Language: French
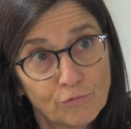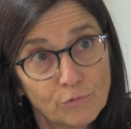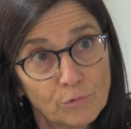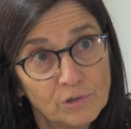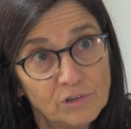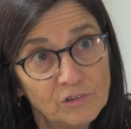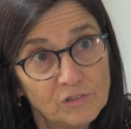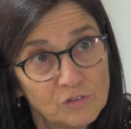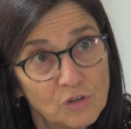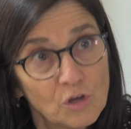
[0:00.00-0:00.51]

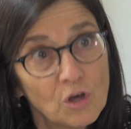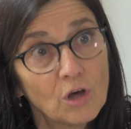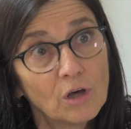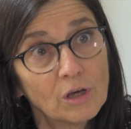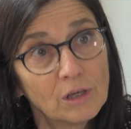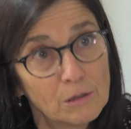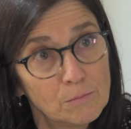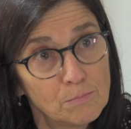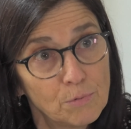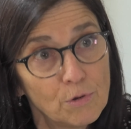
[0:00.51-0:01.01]

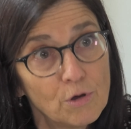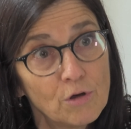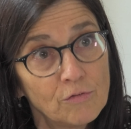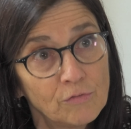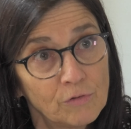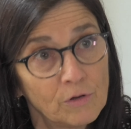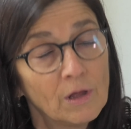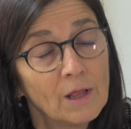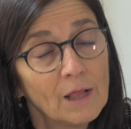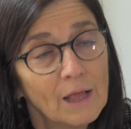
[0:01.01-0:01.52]
fournisseurs qui
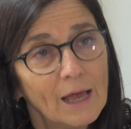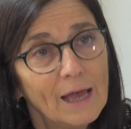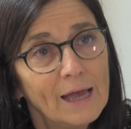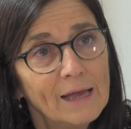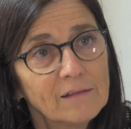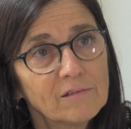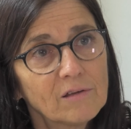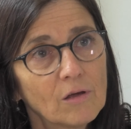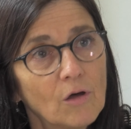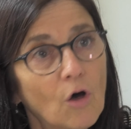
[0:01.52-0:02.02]
peuvent
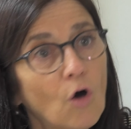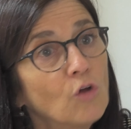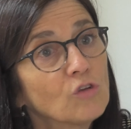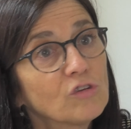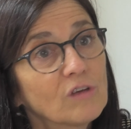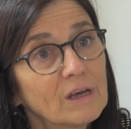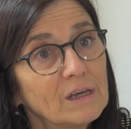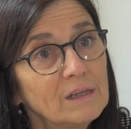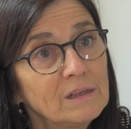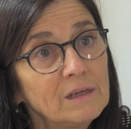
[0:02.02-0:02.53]
être
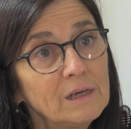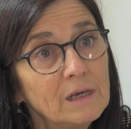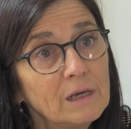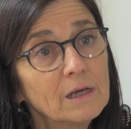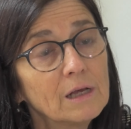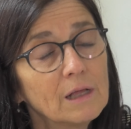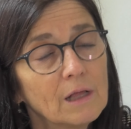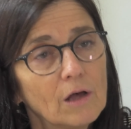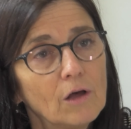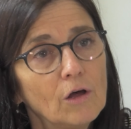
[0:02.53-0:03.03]
entraînés
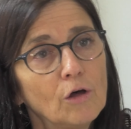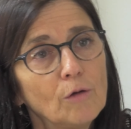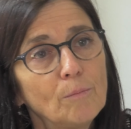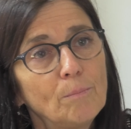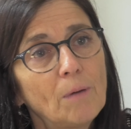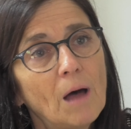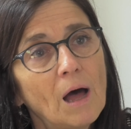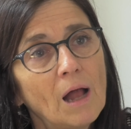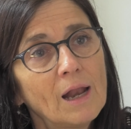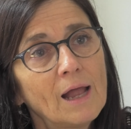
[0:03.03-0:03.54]
euh,
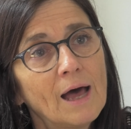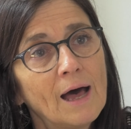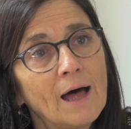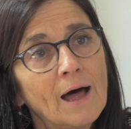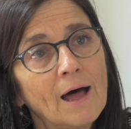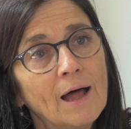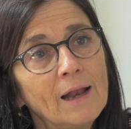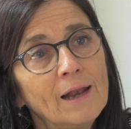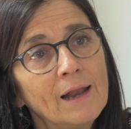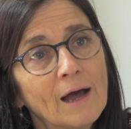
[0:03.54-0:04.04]
par
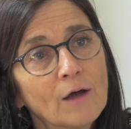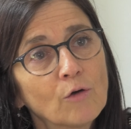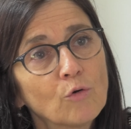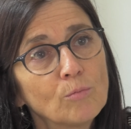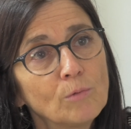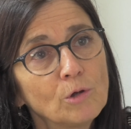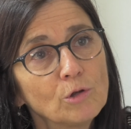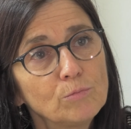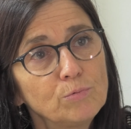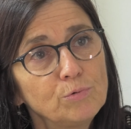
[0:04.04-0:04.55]
la, la
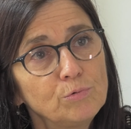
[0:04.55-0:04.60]
commande